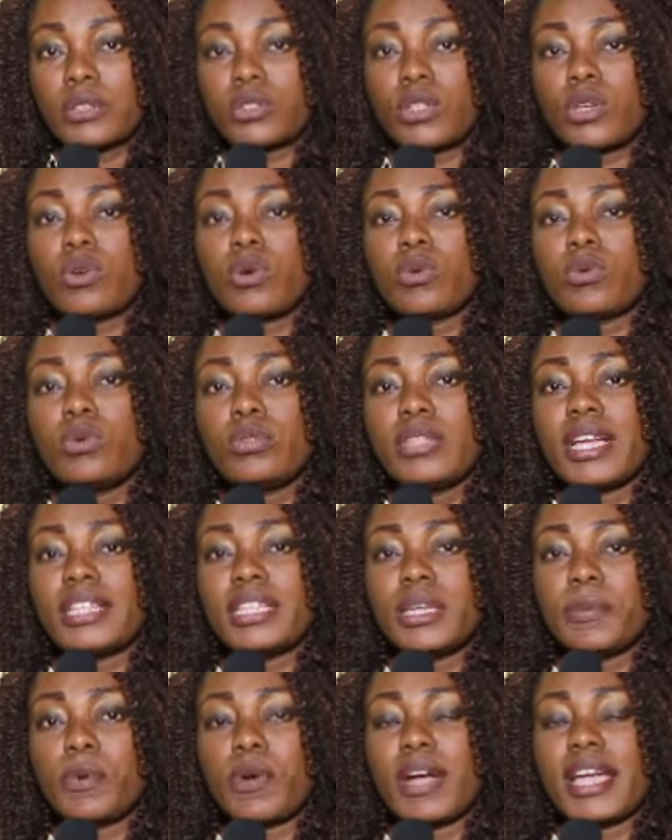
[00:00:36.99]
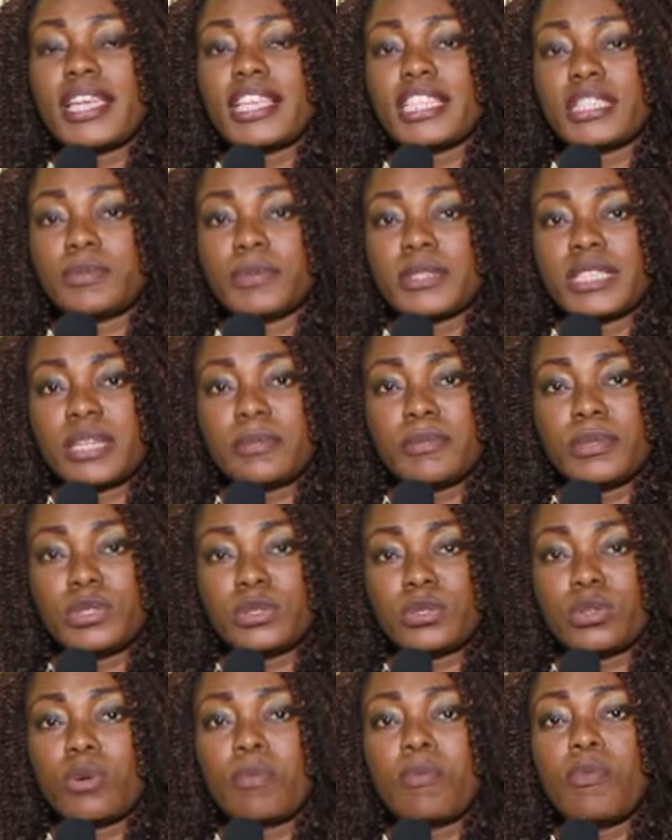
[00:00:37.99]
De Kokutane pour expliquer
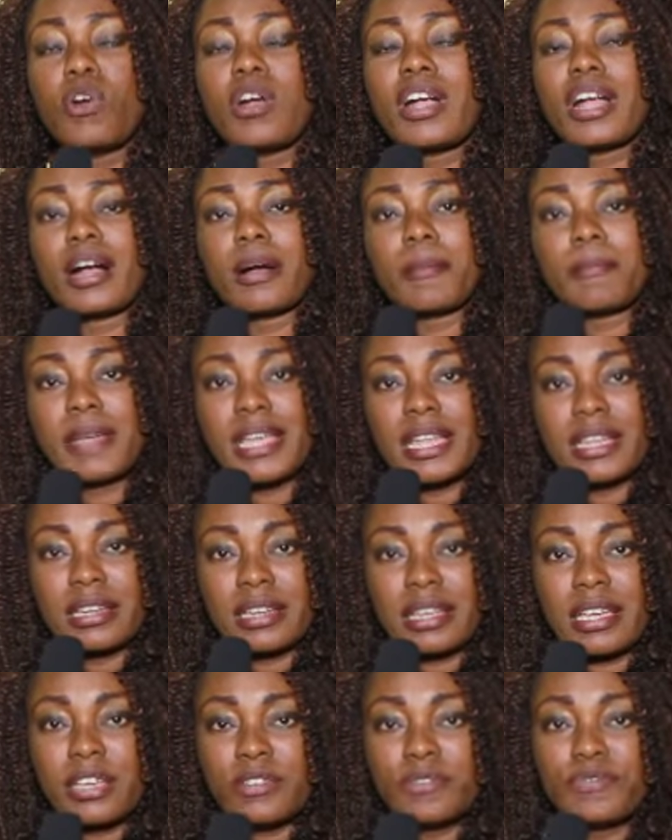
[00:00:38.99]
biso, Mont Carmel,